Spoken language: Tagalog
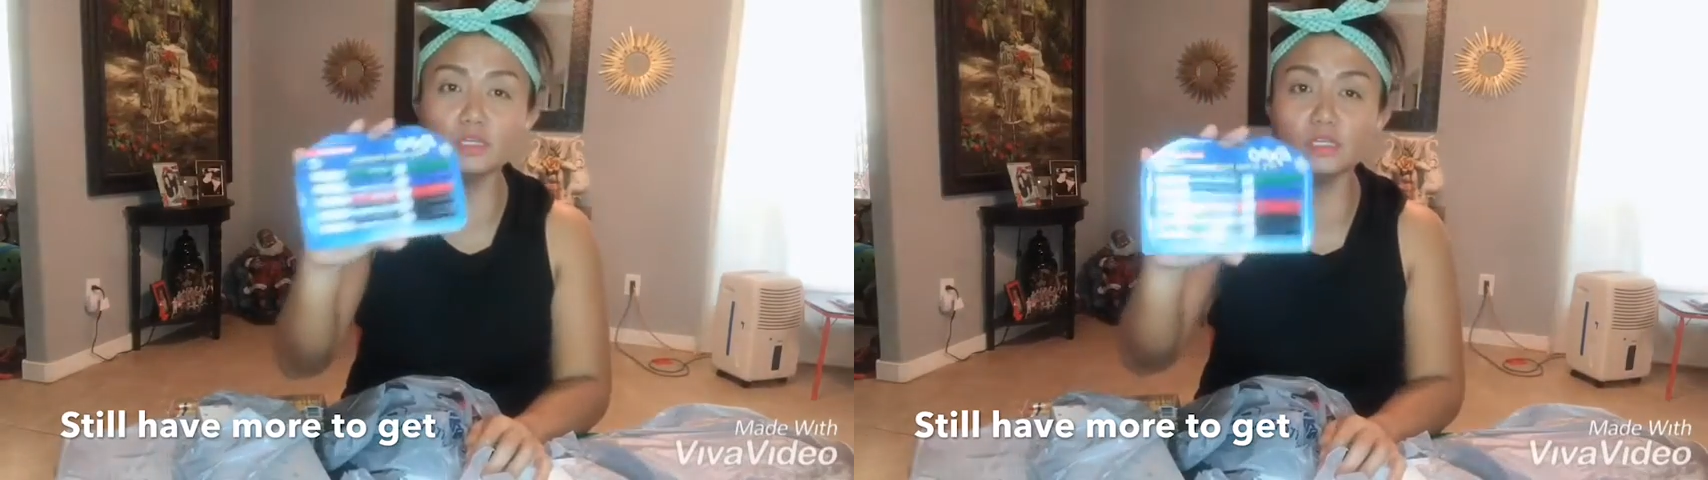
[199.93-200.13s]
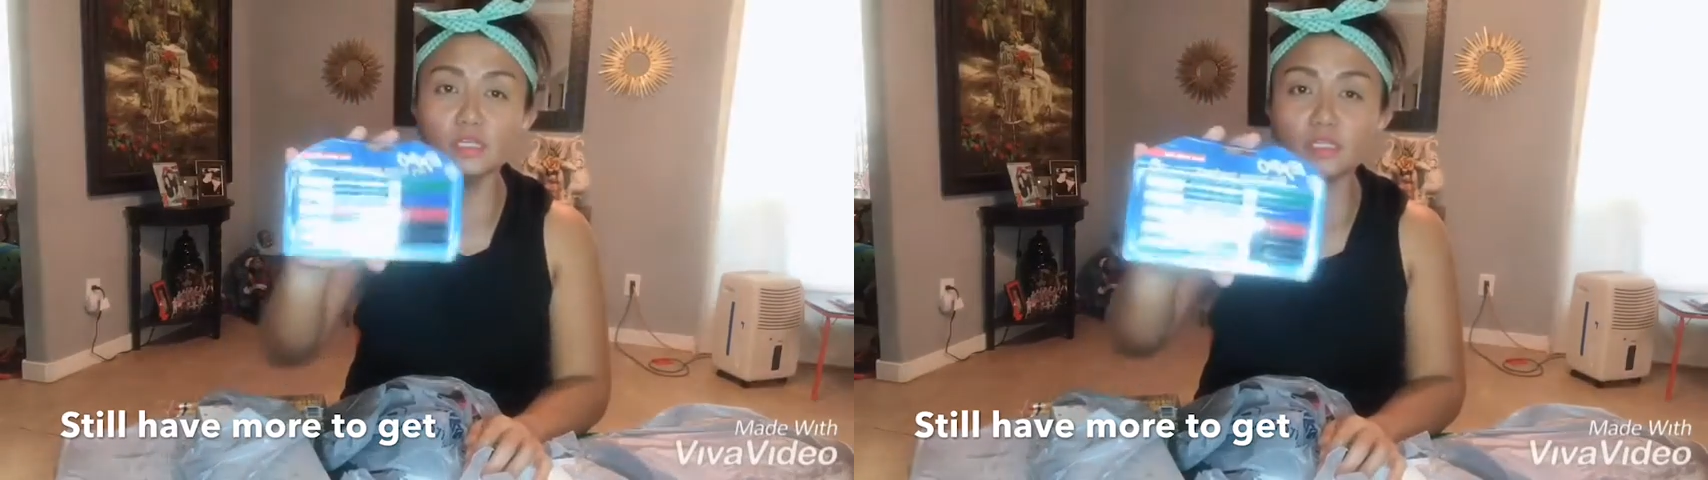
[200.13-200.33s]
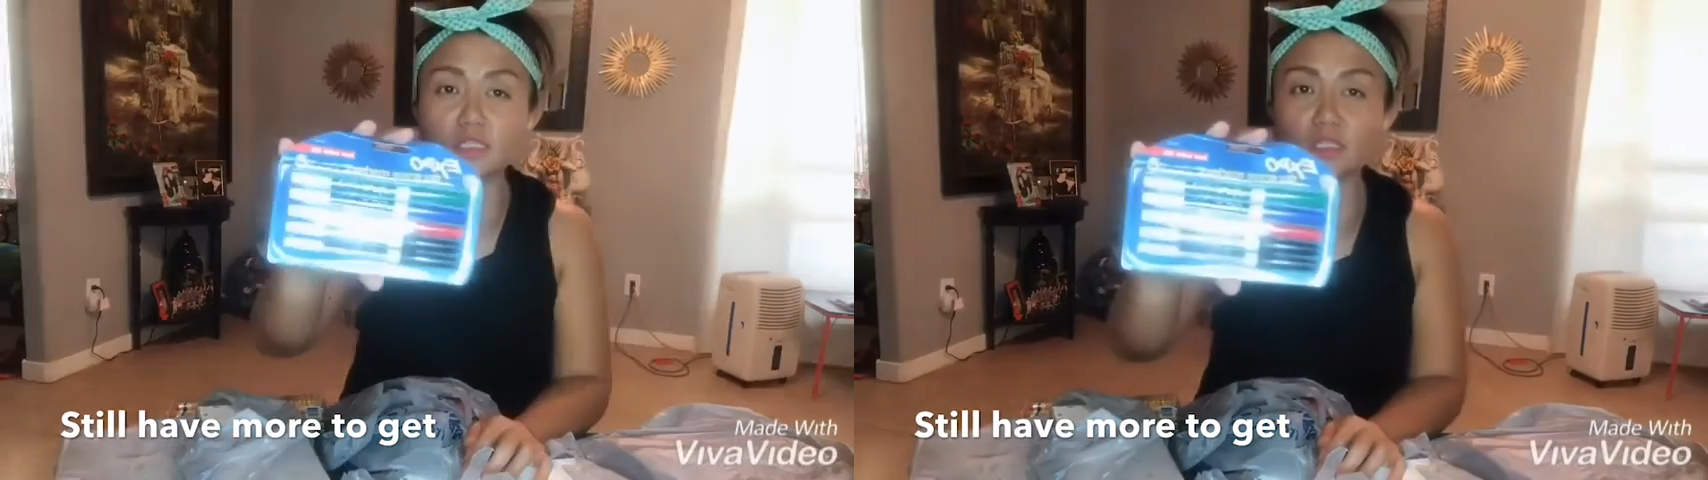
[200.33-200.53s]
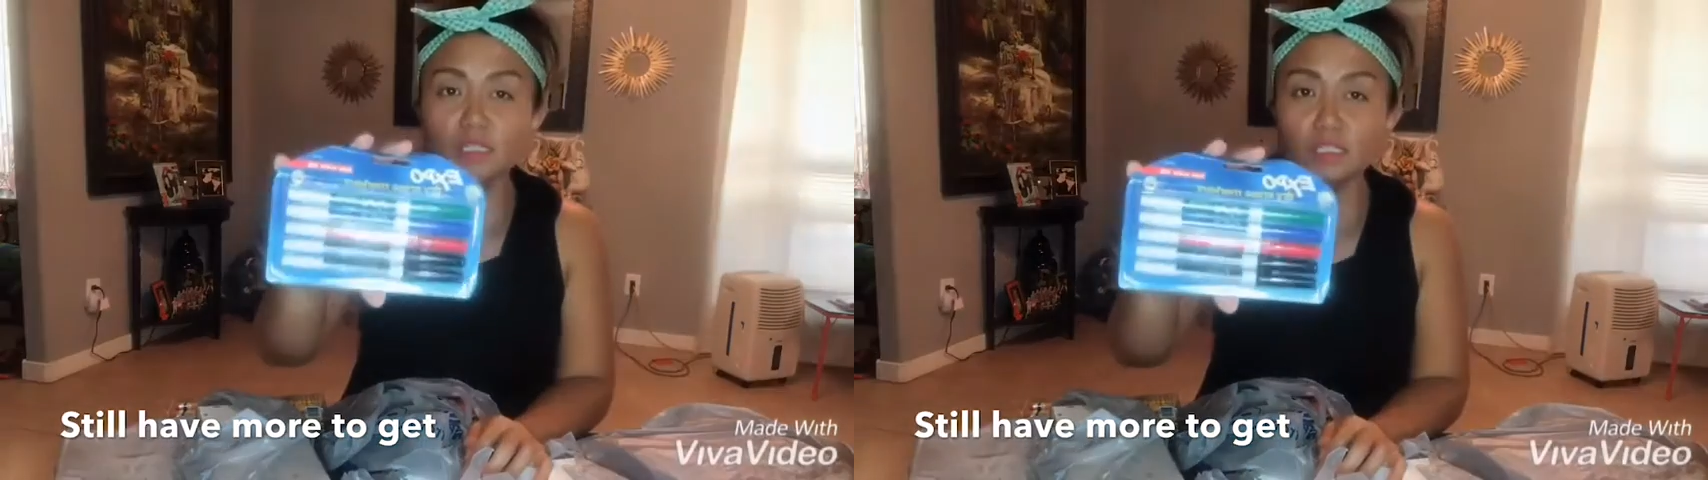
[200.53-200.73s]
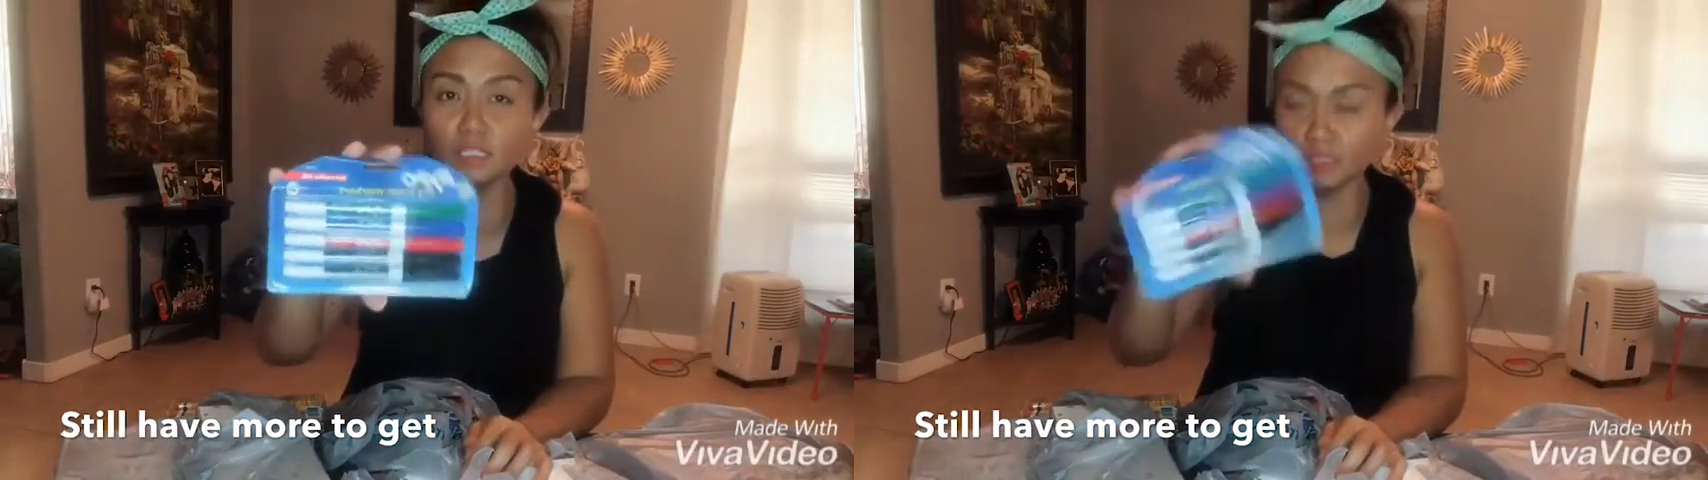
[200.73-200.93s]

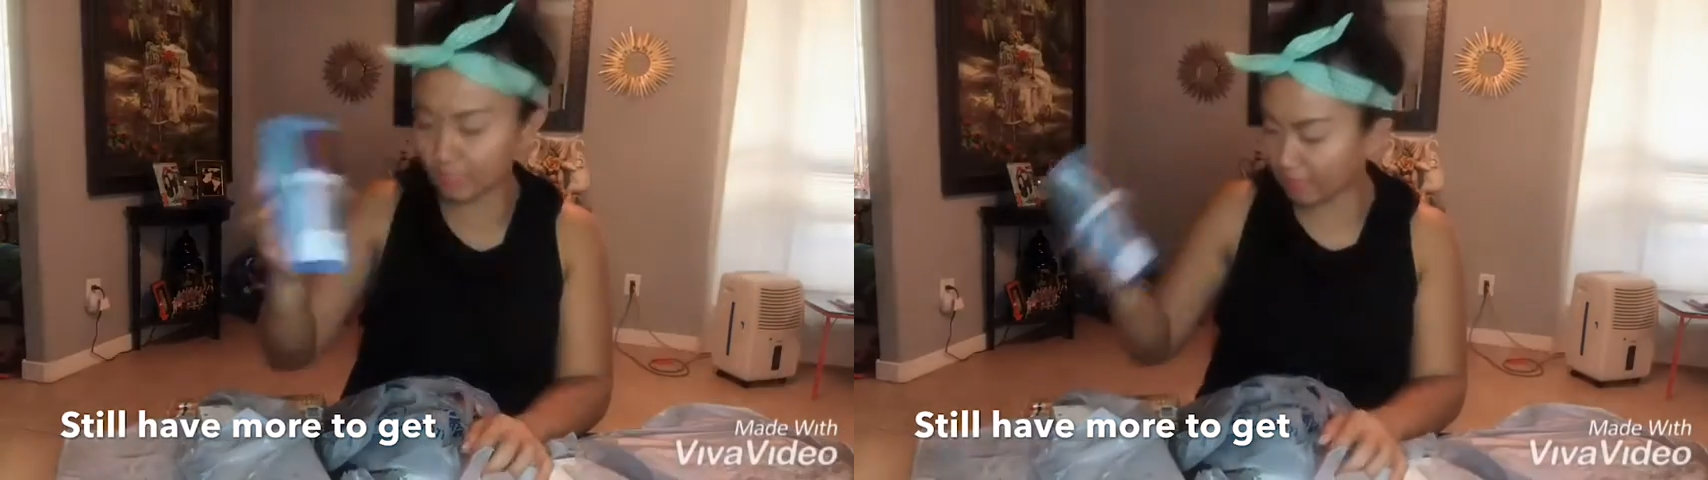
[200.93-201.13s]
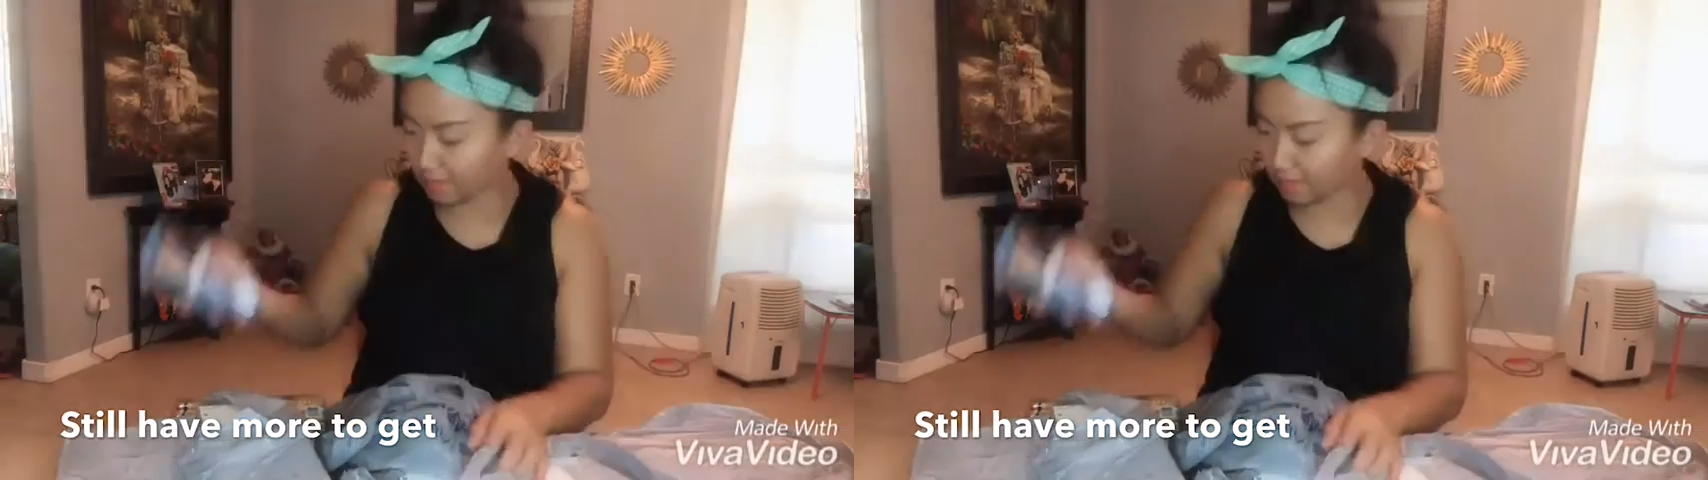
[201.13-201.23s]
Tigisa-tigisa sila.